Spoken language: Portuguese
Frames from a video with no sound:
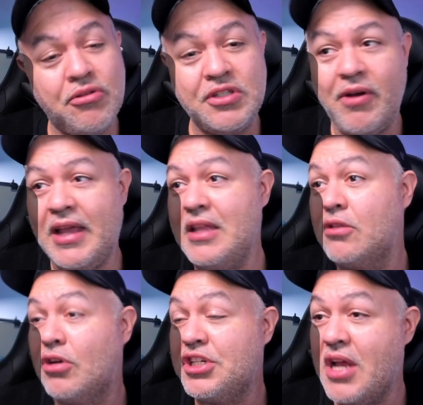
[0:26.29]
no seu
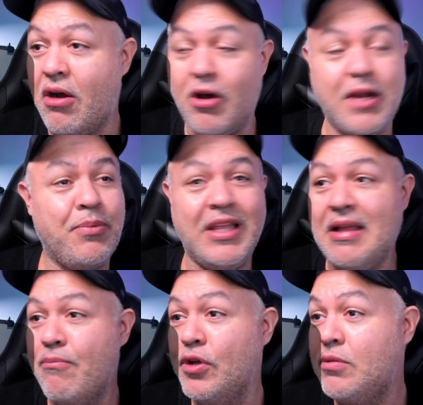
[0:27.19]
Hackintosh é a hora, porque
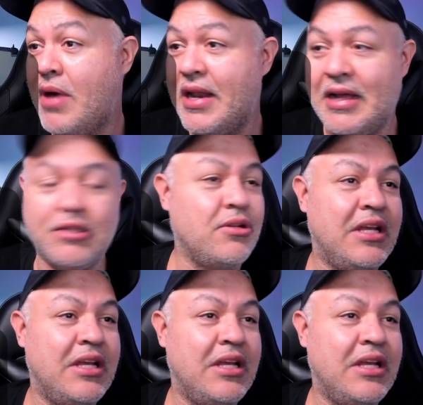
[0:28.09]
tá muito barato.